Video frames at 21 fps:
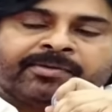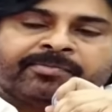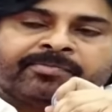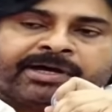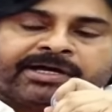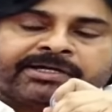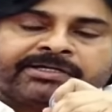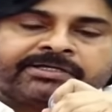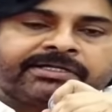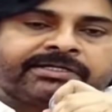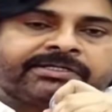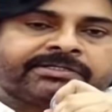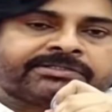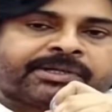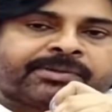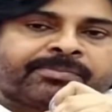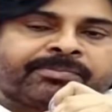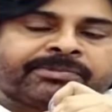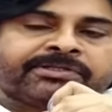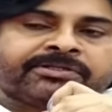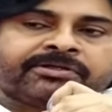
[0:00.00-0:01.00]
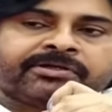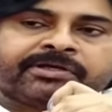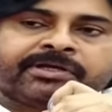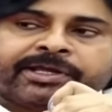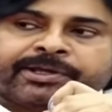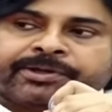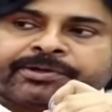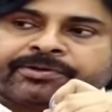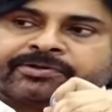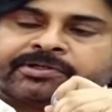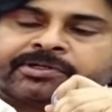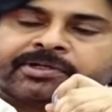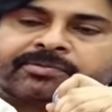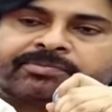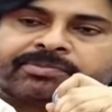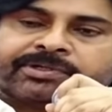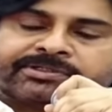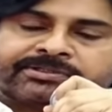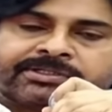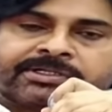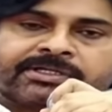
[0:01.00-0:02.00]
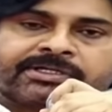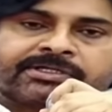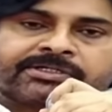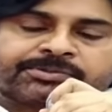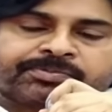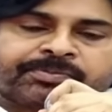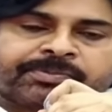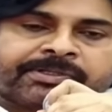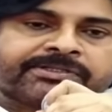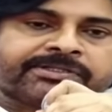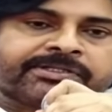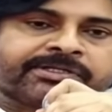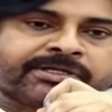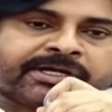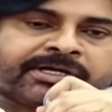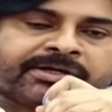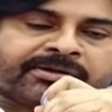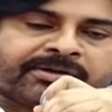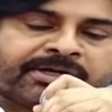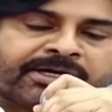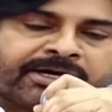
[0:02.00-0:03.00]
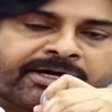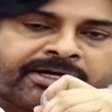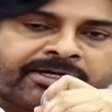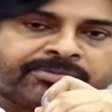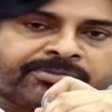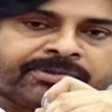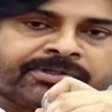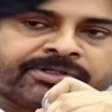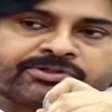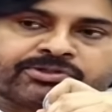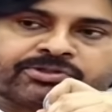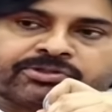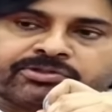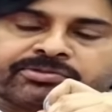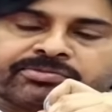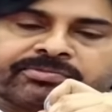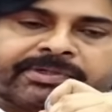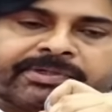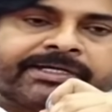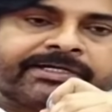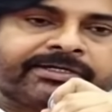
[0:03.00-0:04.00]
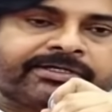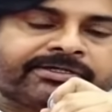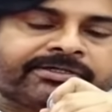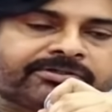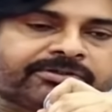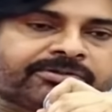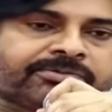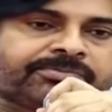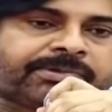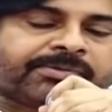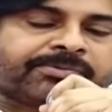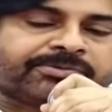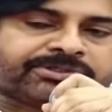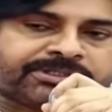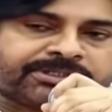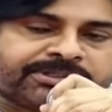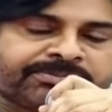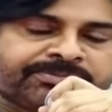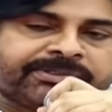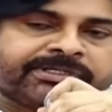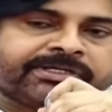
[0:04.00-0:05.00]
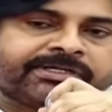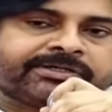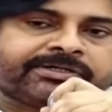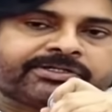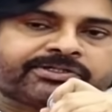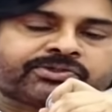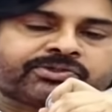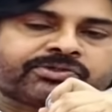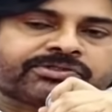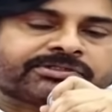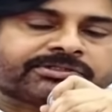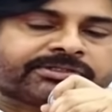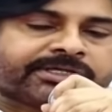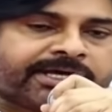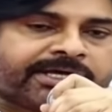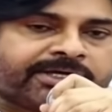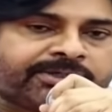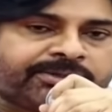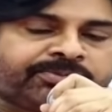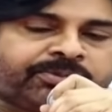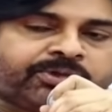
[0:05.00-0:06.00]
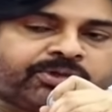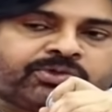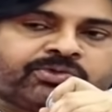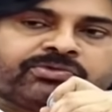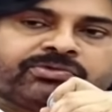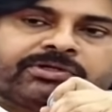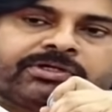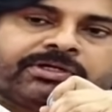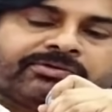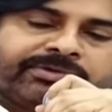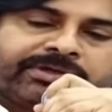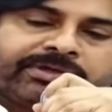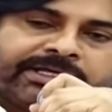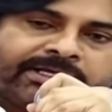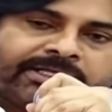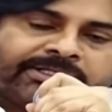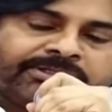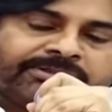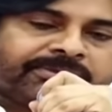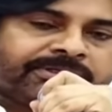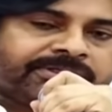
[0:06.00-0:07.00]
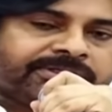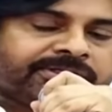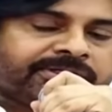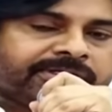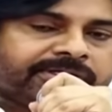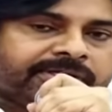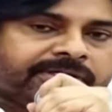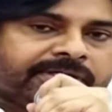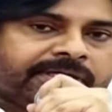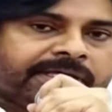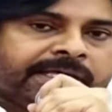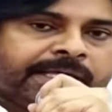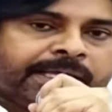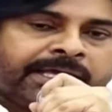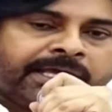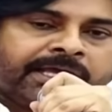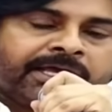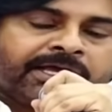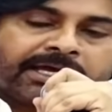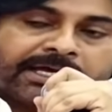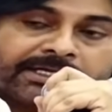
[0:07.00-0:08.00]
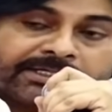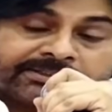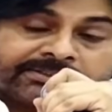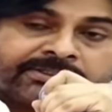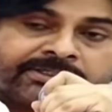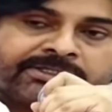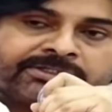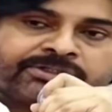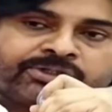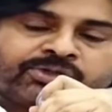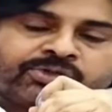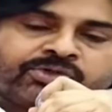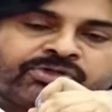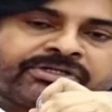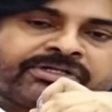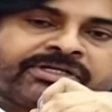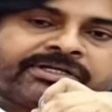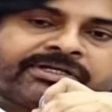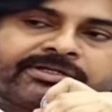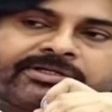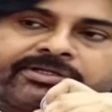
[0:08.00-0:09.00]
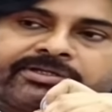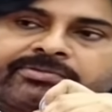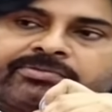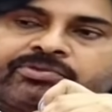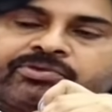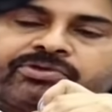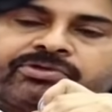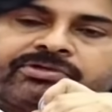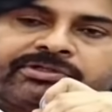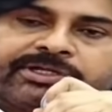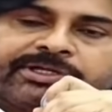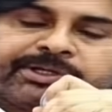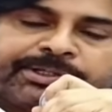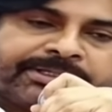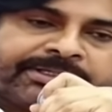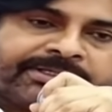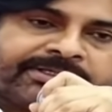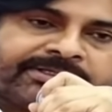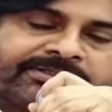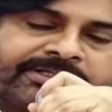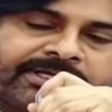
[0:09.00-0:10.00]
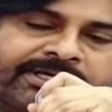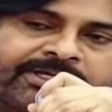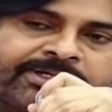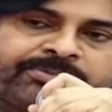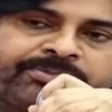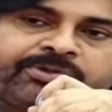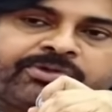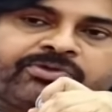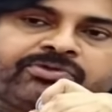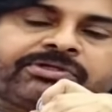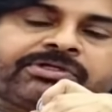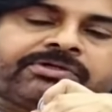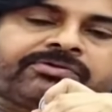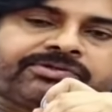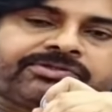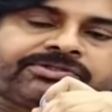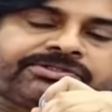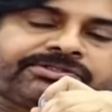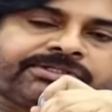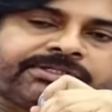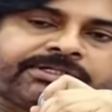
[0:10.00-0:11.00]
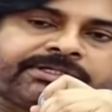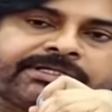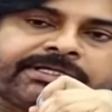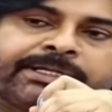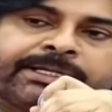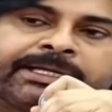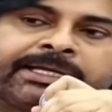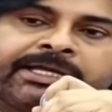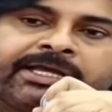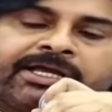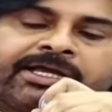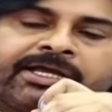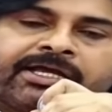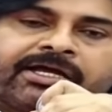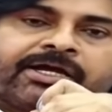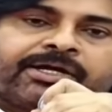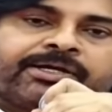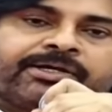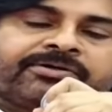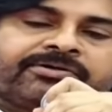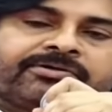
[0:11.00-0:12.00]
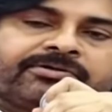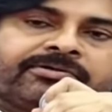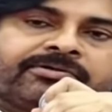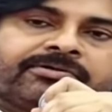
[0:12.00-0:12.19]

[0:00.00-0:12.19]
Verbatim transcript: పార్టీకి సంబంధం లేకుండా ప్రజల స్పందన ఆడపడుచులు మహిళలు పాప చిన్నపిల్లల్ని వేసుకొచ్చి దారి పొడవున వేలాది మంది అర్ధరాత్రి రెండున్నరకి మూడున్నరకి దారి పొడవున వచ్చి వాళ్ళు